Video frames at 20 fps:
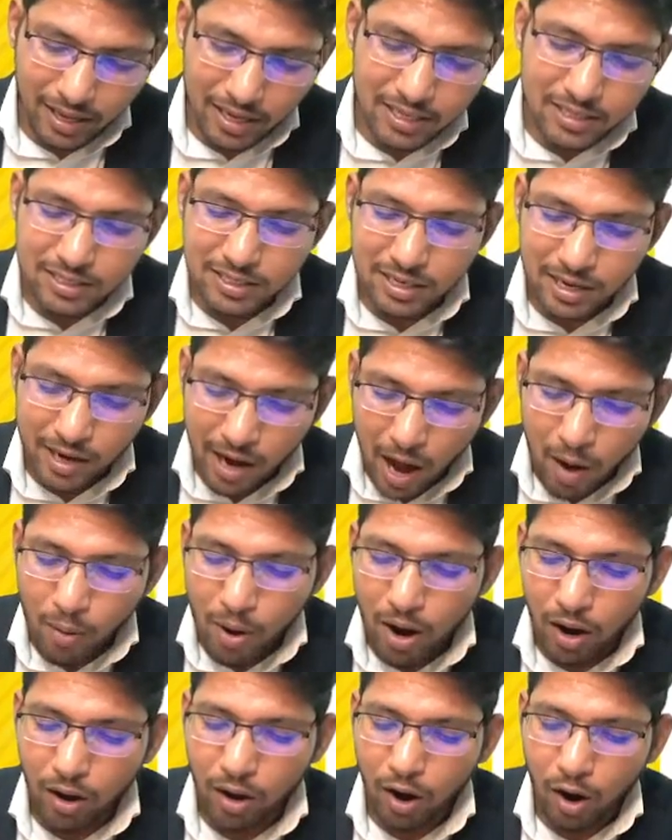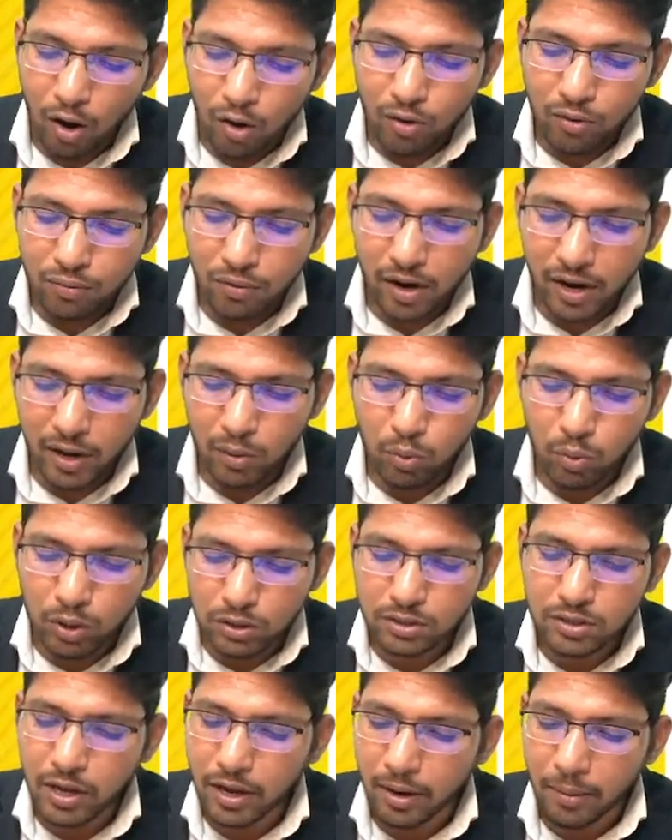ఈజ్ నవ్ అ గ్రౌండ్ ఫర్
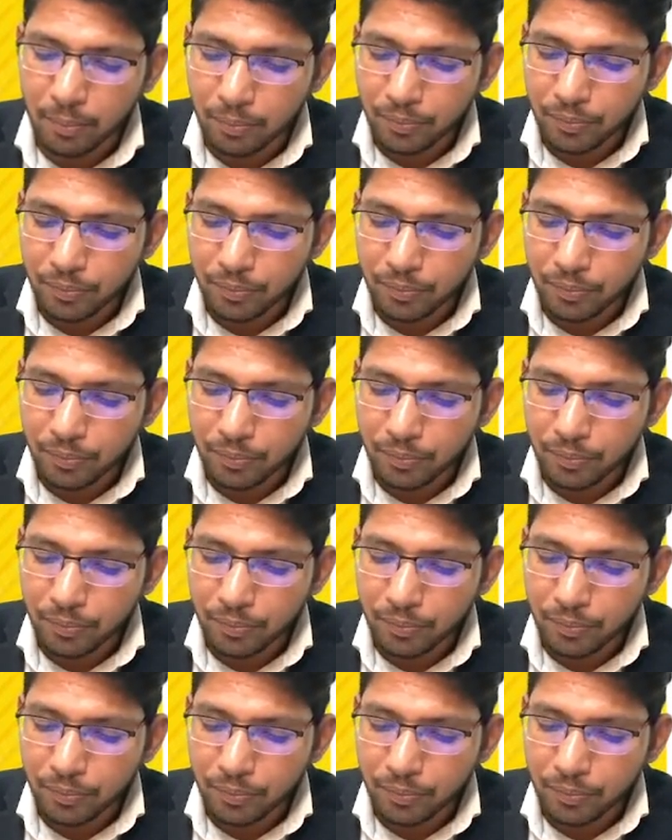డివోర్స్ సార్